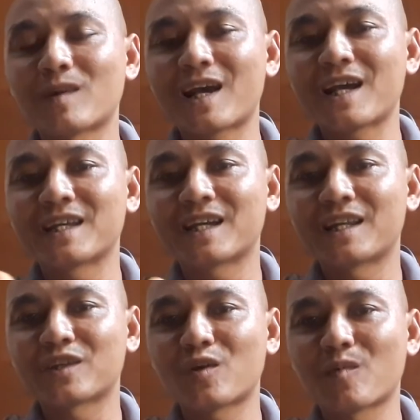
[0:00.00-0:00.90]
like hay
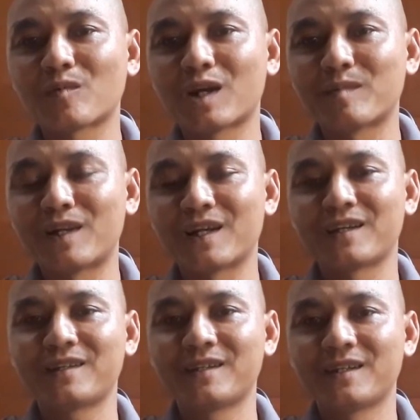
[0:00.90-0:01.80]
là cho một lời bình
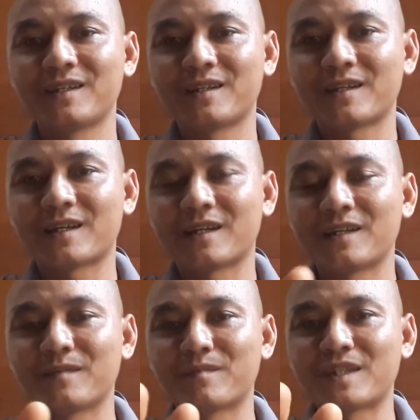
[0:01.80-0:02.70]
luận à,
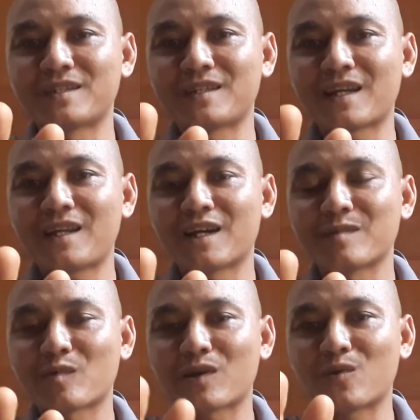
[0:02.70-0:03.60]
mình xin trả
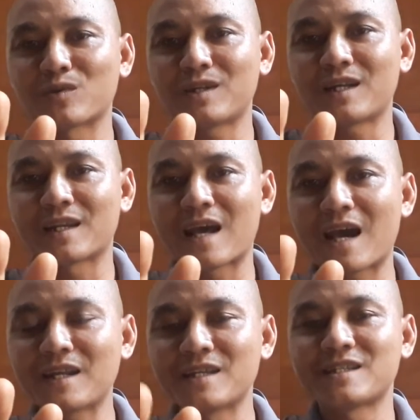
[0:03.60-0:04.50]
lời một câu nữa là đã
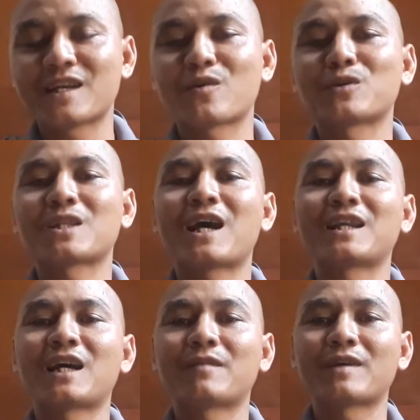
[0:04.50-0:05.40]
đi xe con
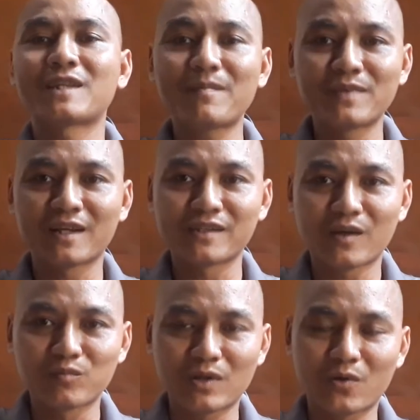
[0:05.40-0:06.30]
tài là phải chấp nhận
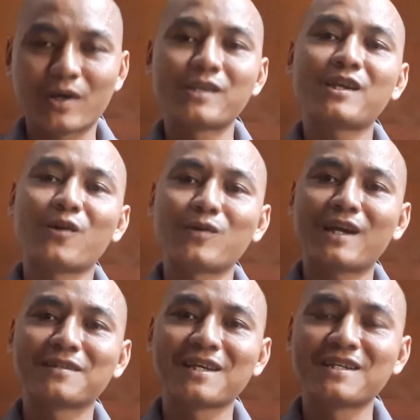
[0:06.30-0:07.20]
giọng nồi ở chế độ
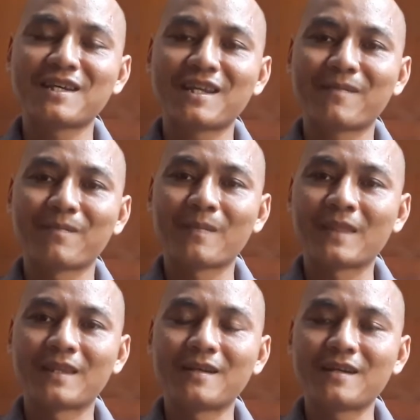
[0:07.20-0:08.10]
gamti cho anh em
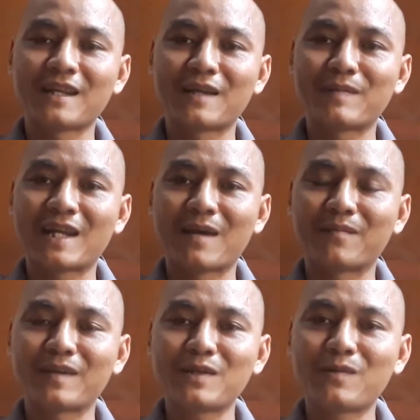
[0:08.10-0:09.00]
chứ anh em mà
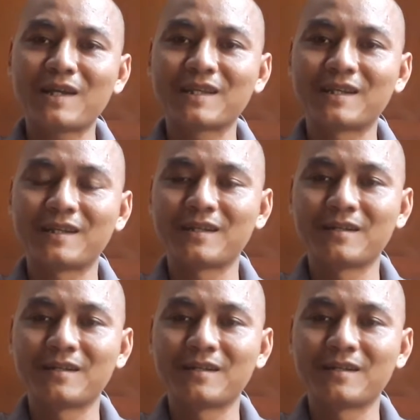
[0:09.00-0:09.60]
làm mấy quá thì